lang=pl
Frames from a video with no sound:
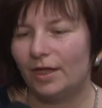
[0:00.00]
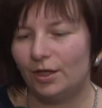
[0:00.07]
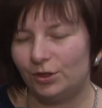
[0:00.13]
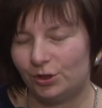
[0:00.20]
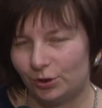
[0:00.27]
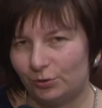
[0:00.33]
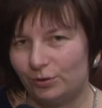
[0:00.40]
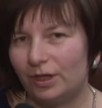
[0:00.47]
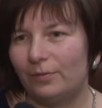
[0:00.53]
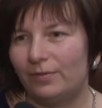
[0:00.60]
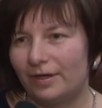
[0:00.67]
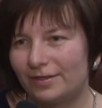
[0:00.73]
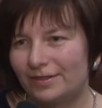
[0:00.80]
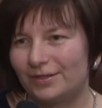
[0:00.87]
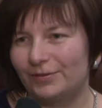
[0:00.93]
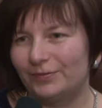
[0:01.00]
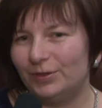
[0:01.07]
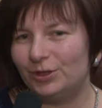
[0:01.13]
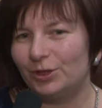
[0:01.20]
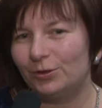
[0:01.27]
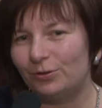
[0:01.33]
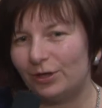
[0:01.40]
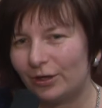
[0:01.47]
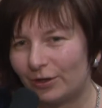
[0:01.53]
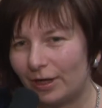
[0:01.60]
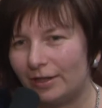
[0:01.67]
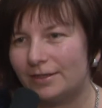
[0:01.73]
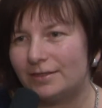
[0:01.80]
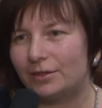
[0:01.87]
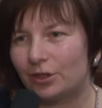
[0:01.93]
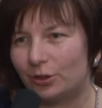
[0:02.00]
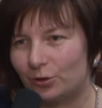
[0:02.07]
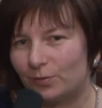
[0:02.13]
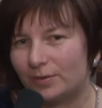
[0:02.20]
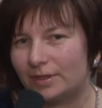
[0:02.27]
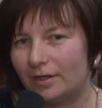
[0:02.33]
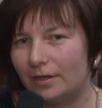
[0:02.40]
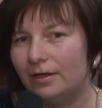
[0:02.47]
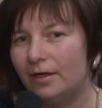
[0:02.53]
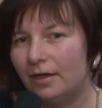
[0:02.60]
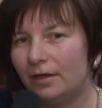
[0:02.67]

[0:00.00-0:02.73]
Dziękuję bardzo i dziękuję organizatorom za